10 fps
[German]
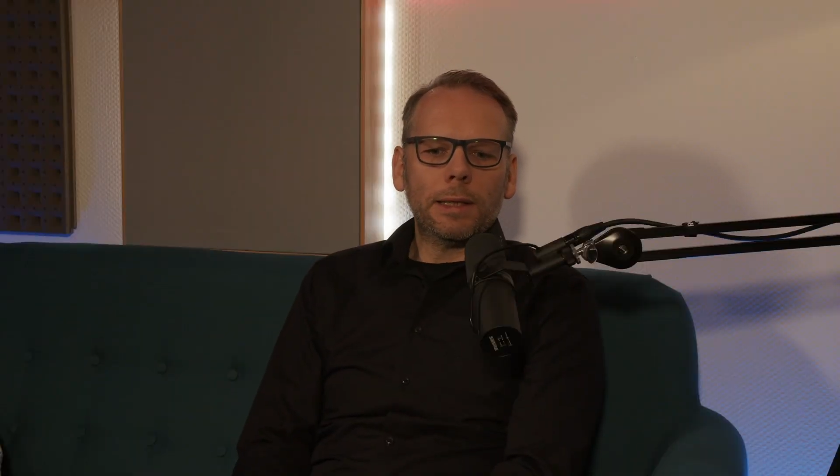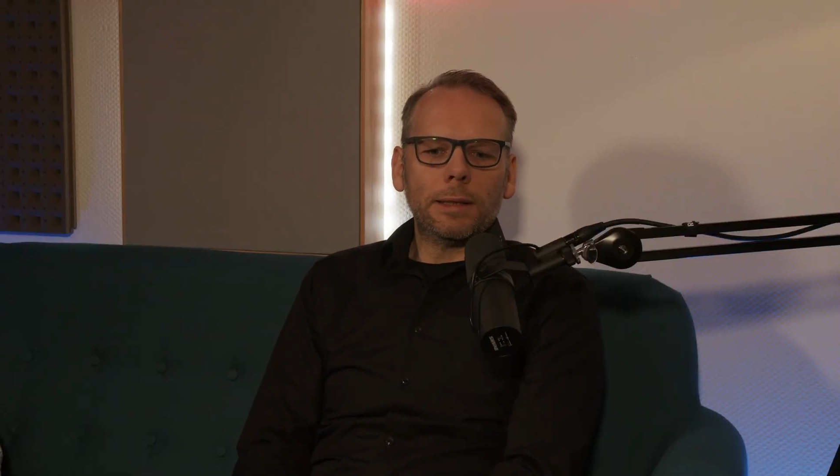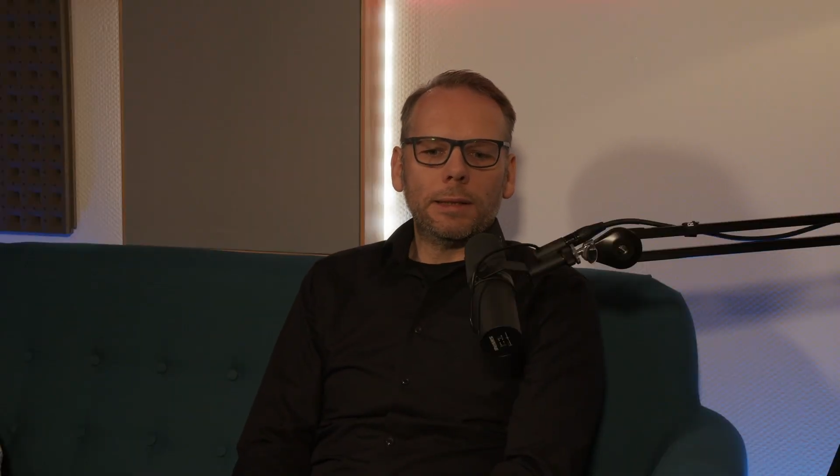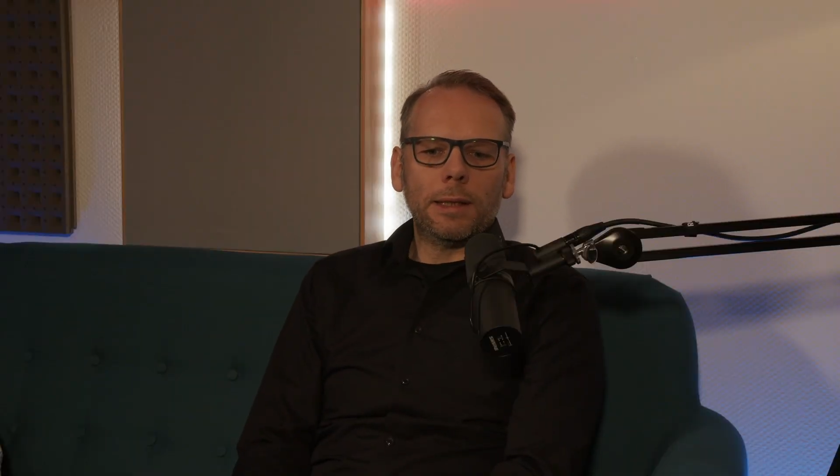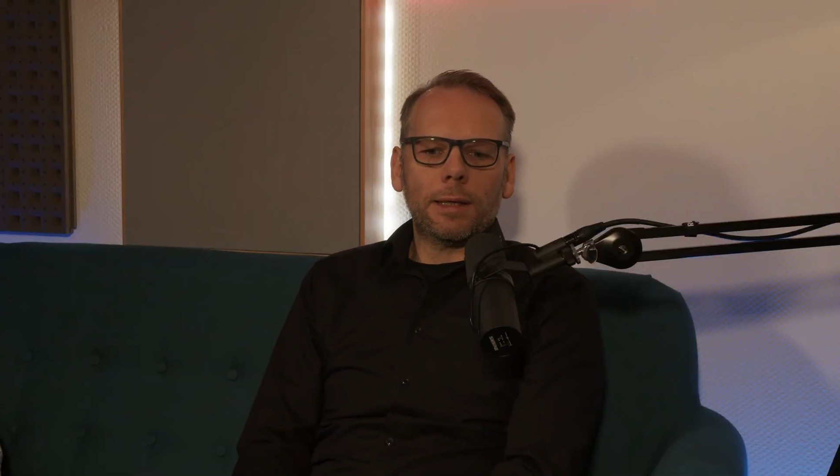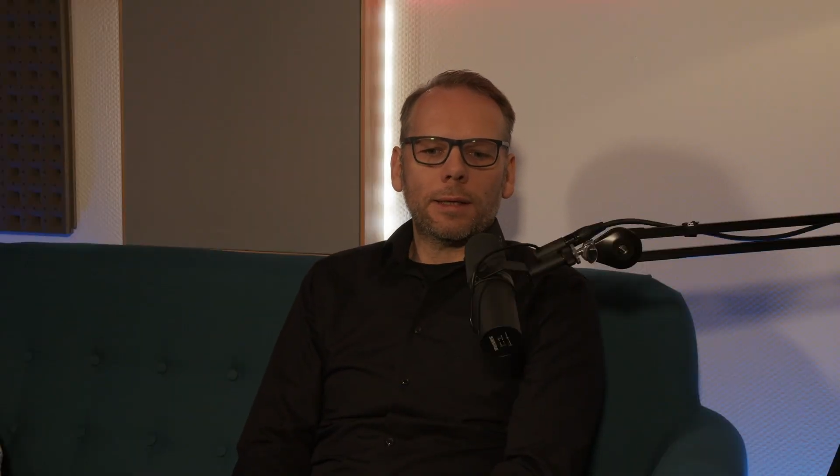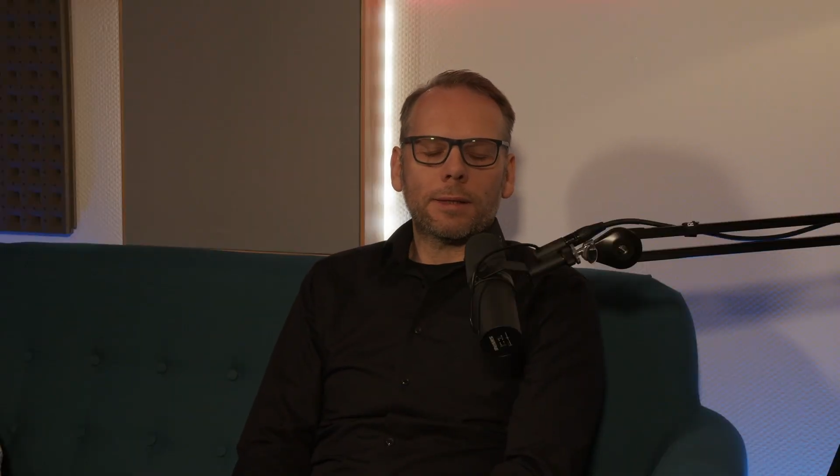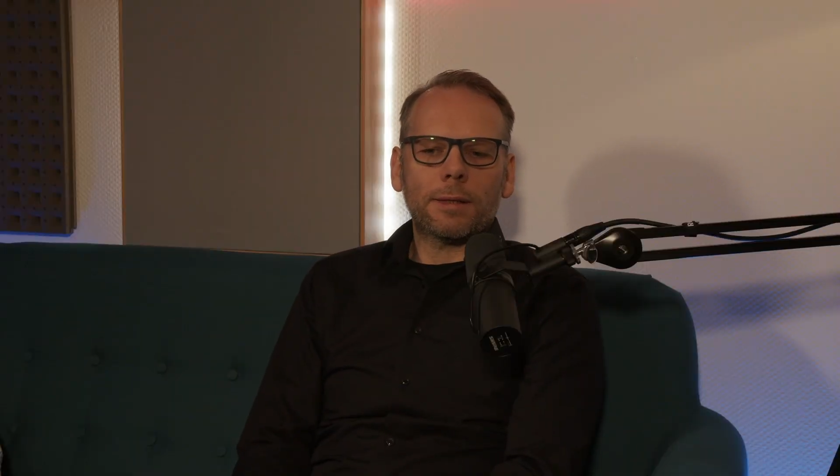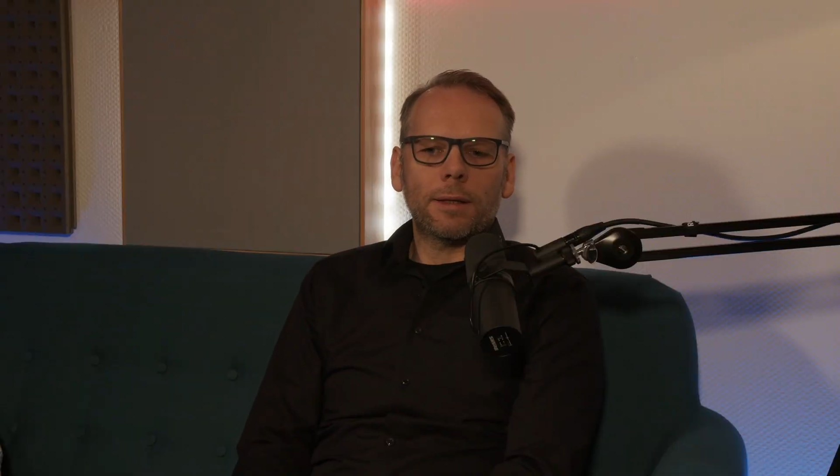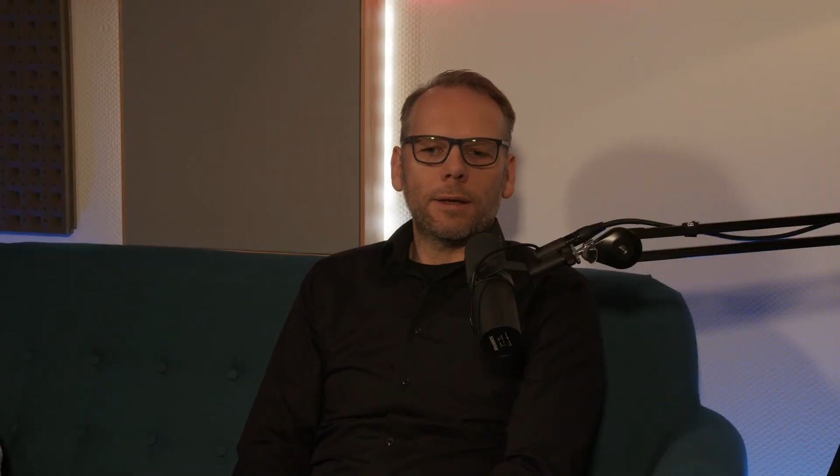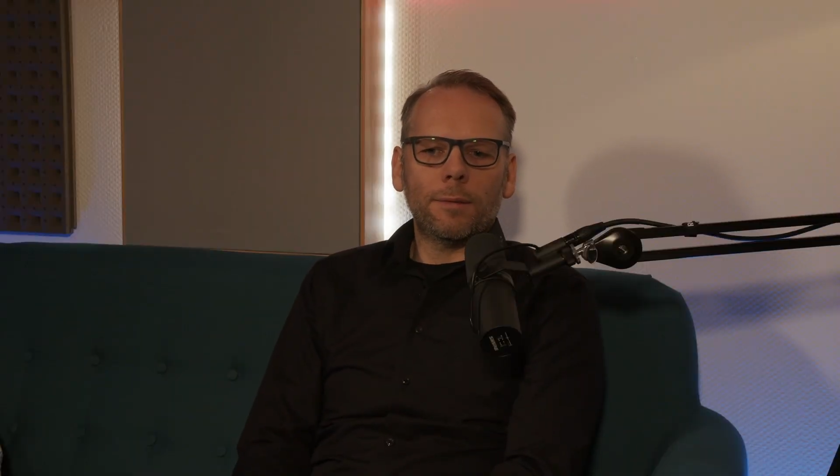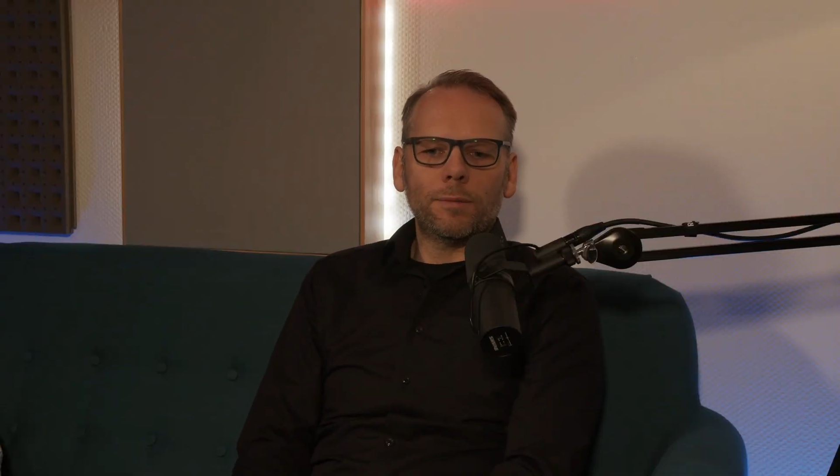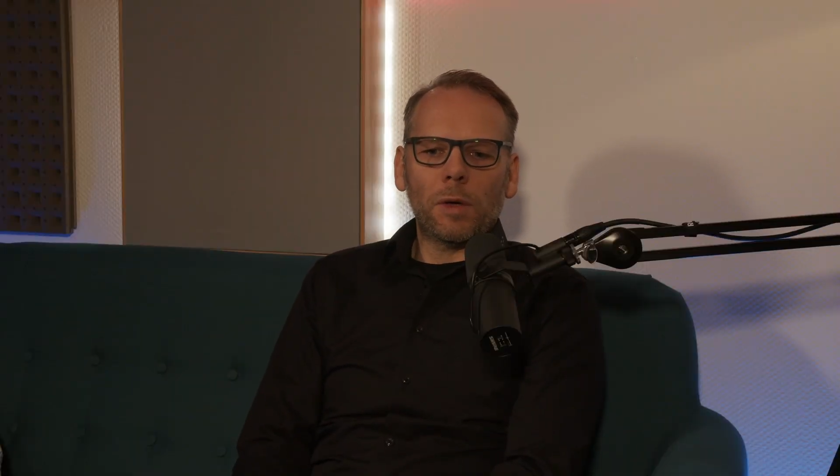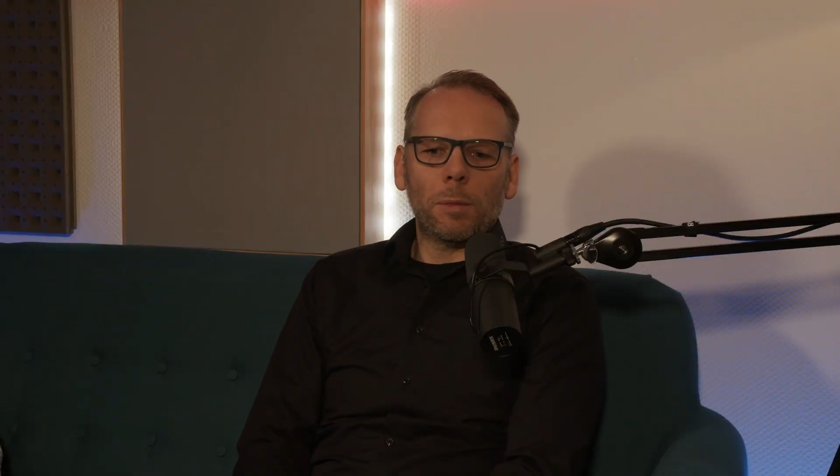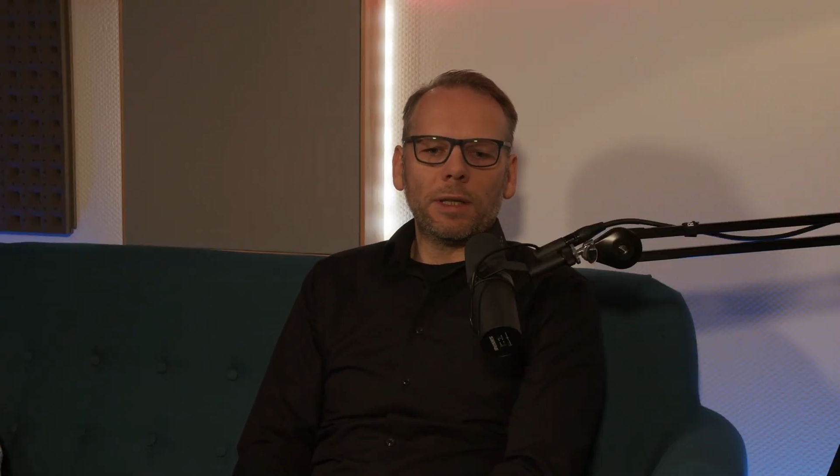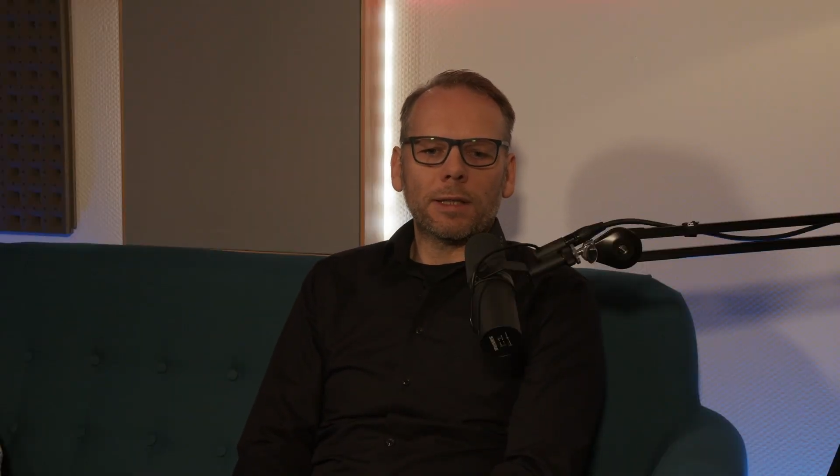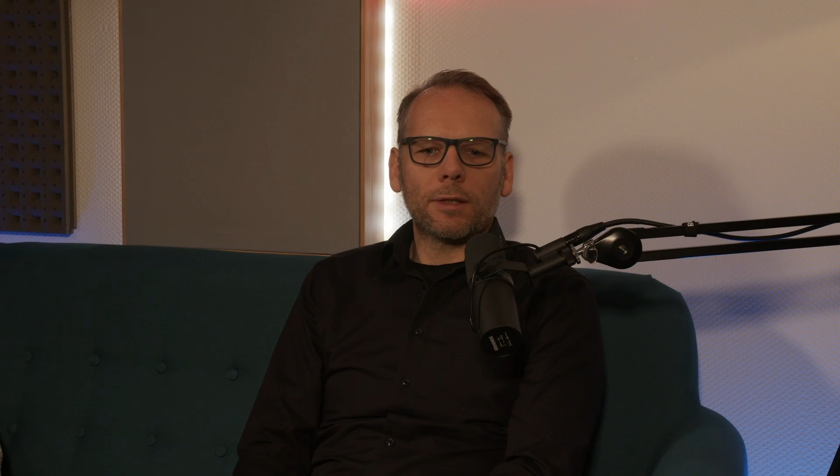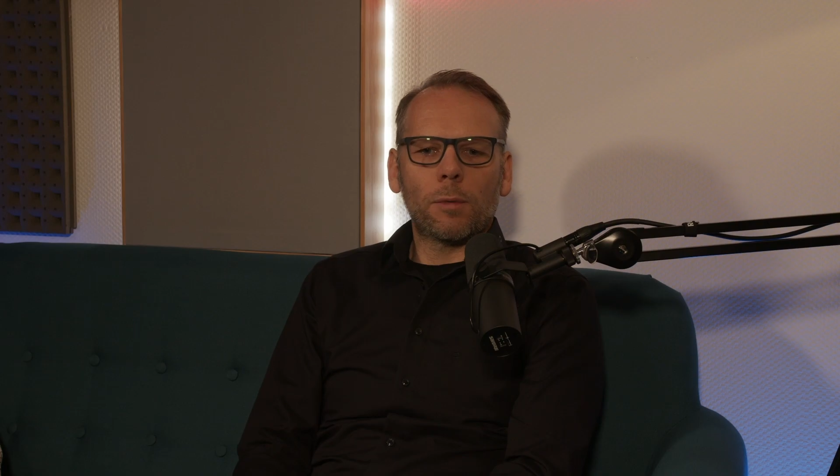dass ähm, wenn man jetzt